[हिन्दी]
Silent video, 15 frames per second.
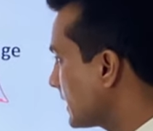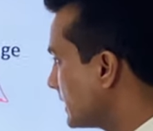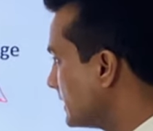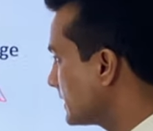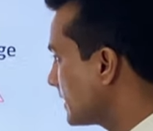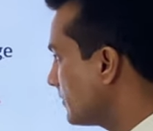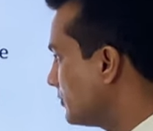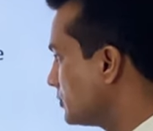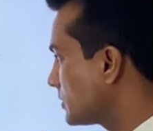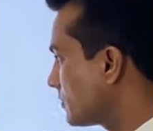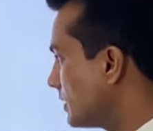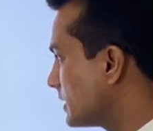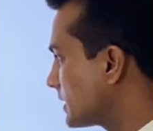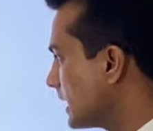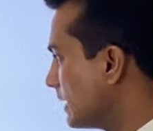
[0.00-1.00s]
क्लिनिकल फीचर
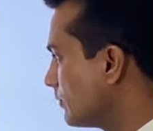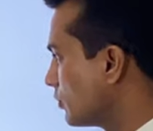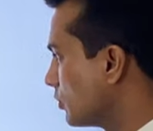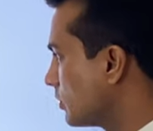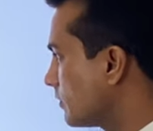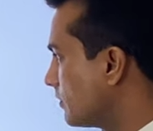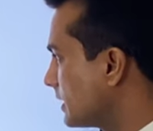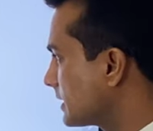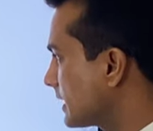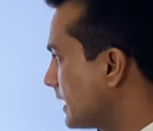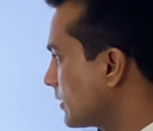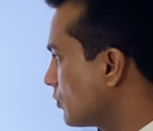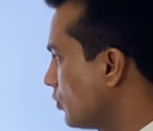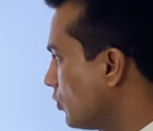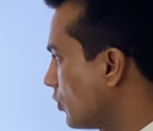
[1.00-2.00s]
वर्टाइगो
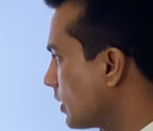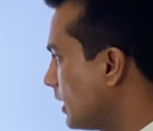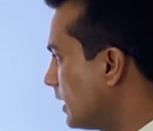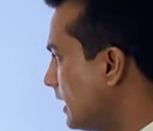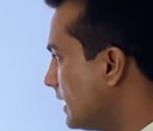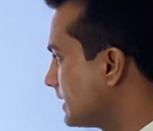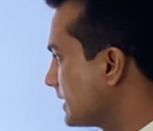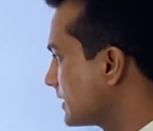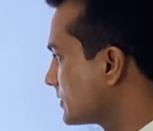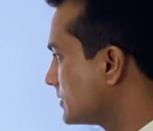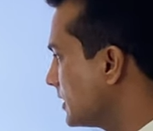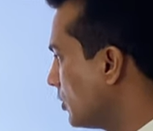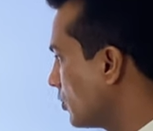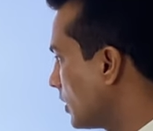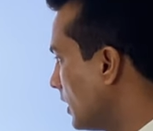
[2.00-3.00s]
वर्टाइगो होगा
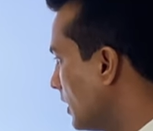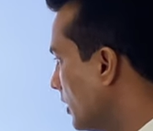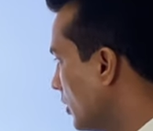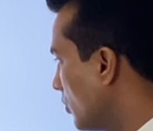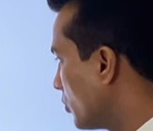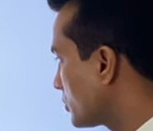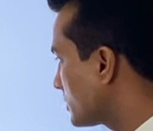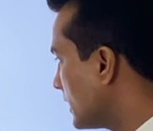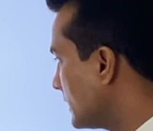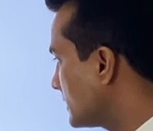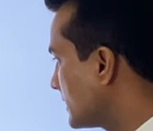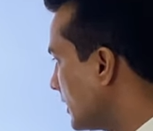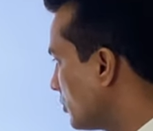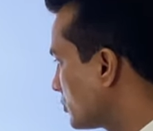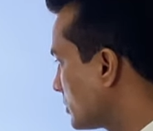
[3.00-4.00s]
अटैक्जिया होगा और साथ क्या हो